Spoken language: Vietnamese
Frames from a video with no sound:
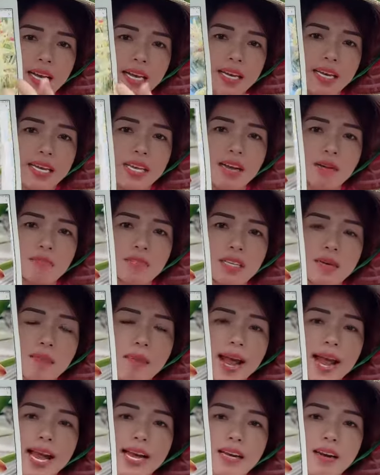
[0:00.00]
cái dòng thứ
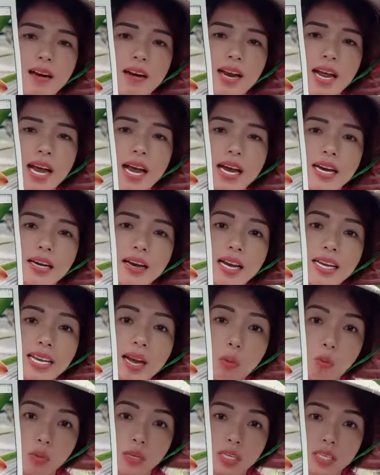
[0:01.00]
ba đó là cây
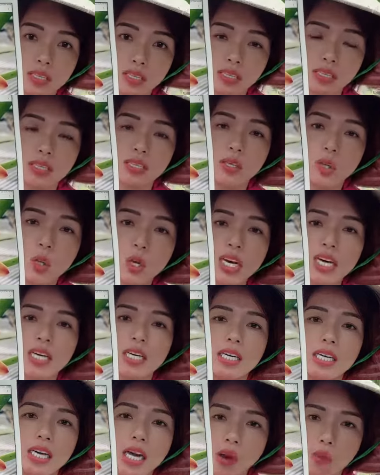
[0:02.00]
ngọc kỳ duyên
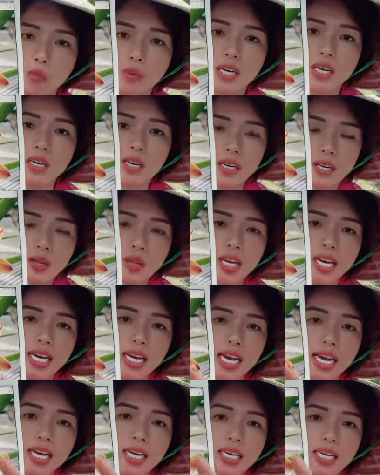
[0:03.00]
ngọc kỳ duyên
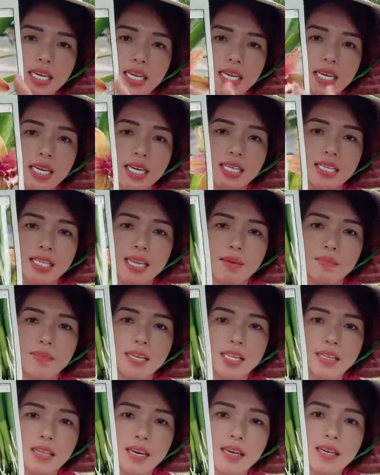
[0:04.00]
nha tiếp
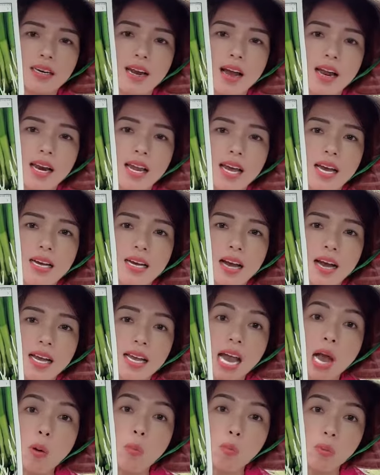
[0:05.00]
thứ tư đó là cây
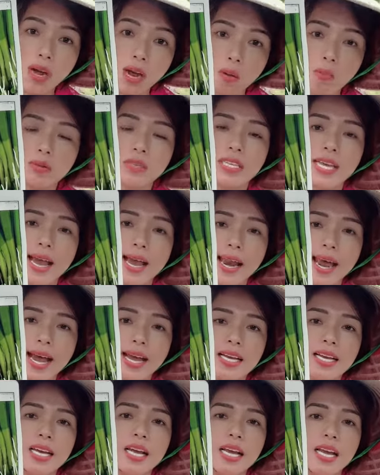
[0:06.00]
hồng ngọc gia
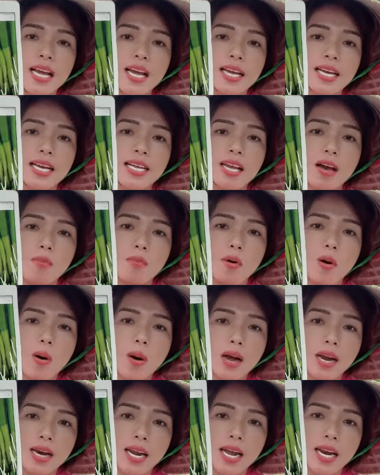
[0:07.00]
lai cái dòng
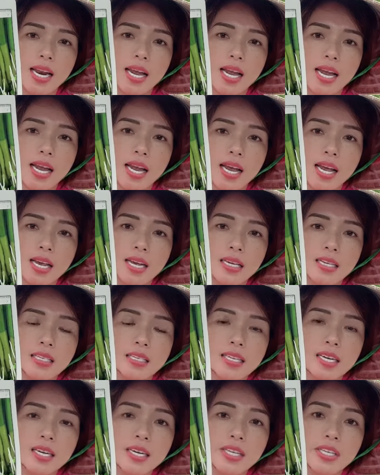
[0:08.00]
hoa đây là
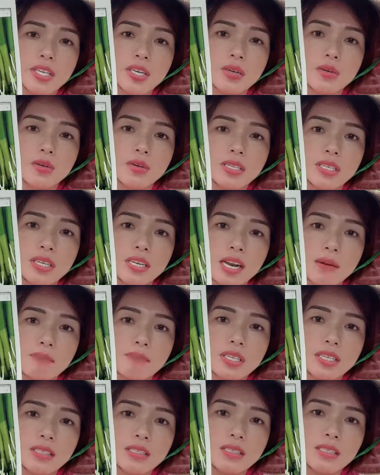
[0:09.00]
rất là nhiều người làm
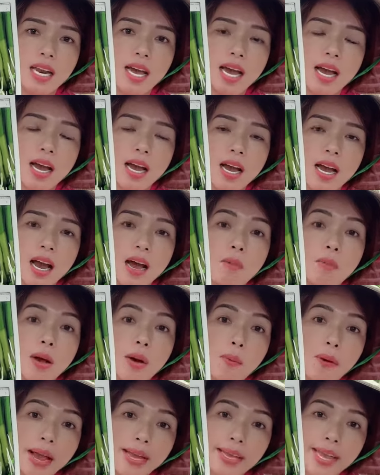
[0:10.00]
tướng là hồng
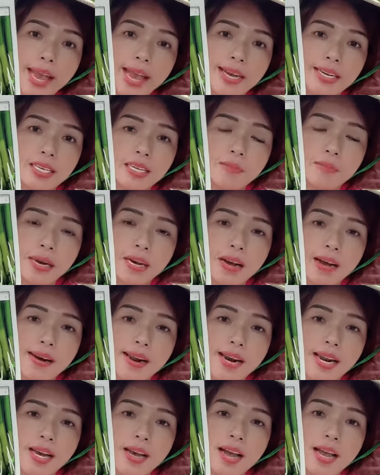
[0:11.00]
ngọc hà giang nhưng mà cây
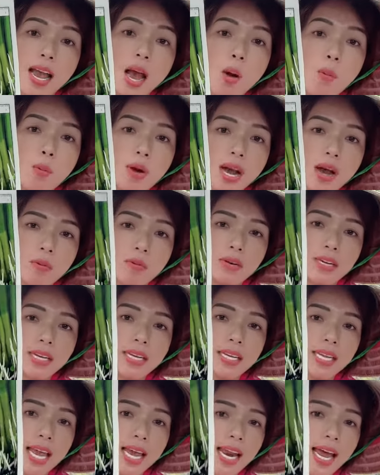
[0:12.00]
đây là cây hồng ngọc
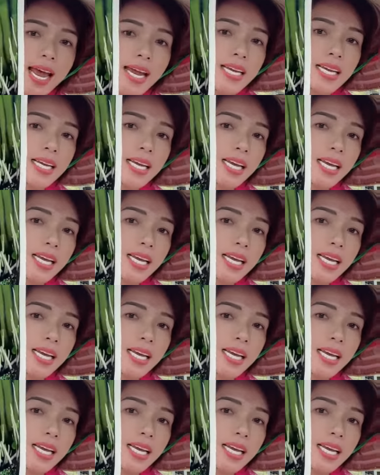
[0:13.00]
gia lai